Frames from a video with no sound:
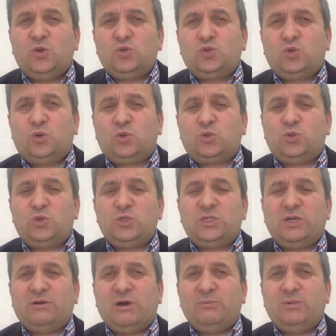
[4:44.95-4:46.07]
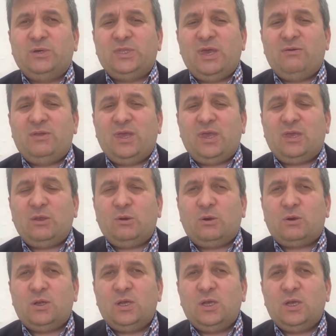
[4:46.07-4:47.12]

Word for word: sorusunun cevabı devreye giriyor.